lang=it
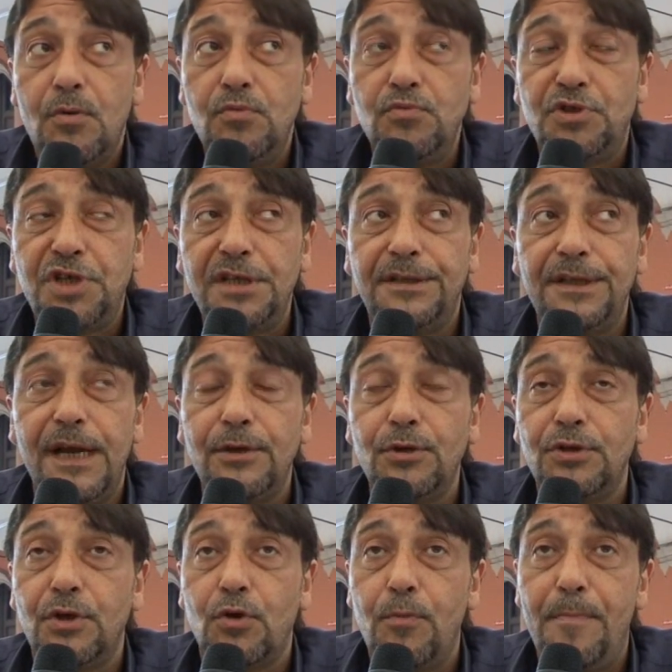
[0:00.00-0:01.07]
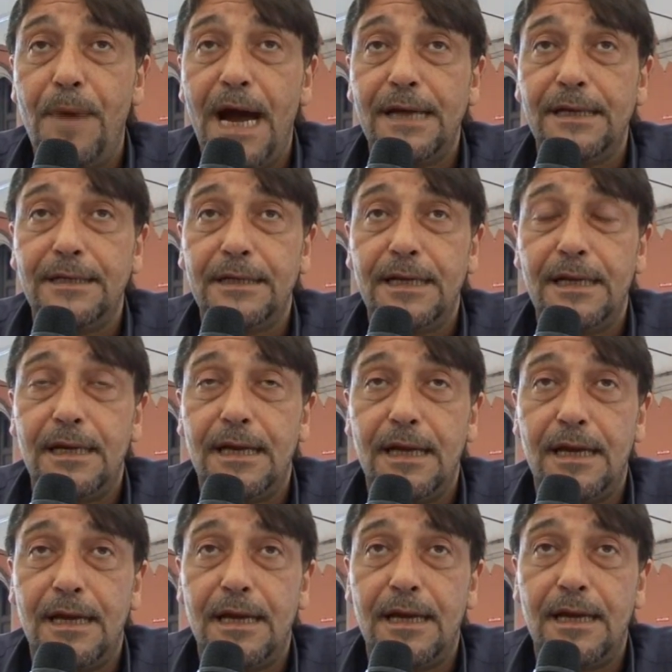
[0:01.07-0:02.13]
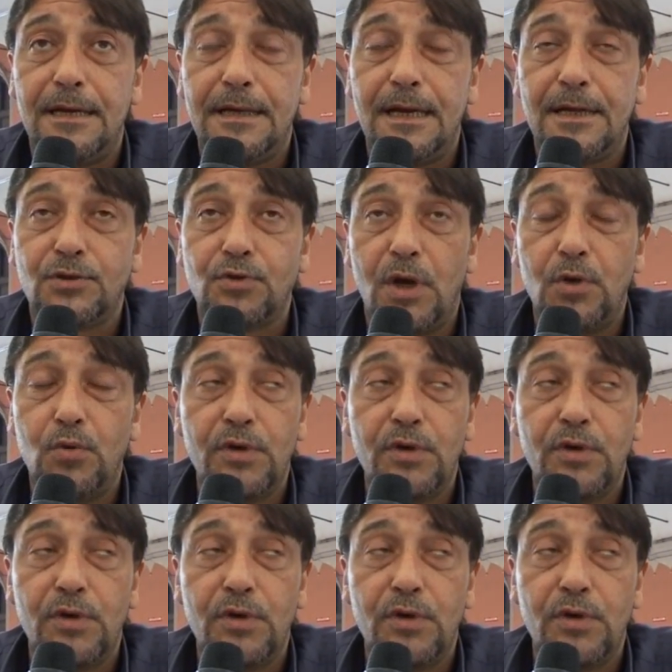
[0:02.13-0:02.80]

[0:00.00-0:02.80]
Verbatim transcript: un centinaio di cubani nel, nella sua